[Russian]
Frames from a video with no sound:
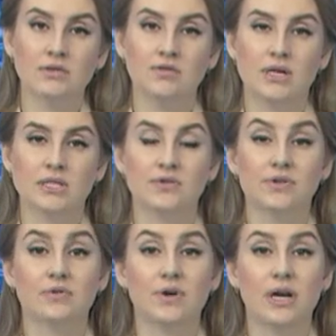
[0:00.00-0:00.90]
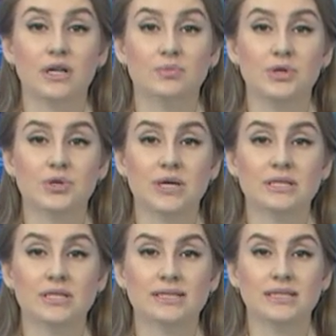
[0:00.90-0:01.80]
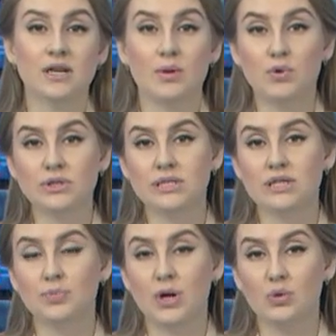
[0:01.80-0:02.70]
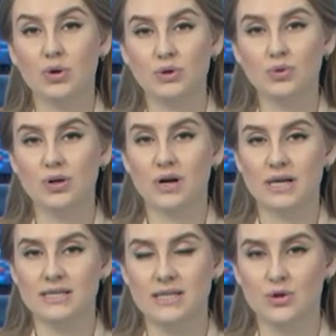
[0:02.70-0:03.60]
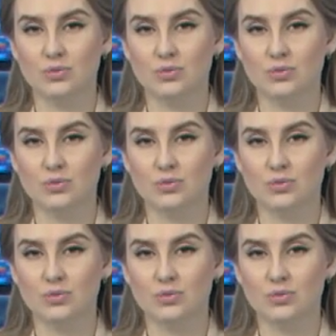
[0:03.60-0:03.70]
12 января отмечается День работника прокуратуры России.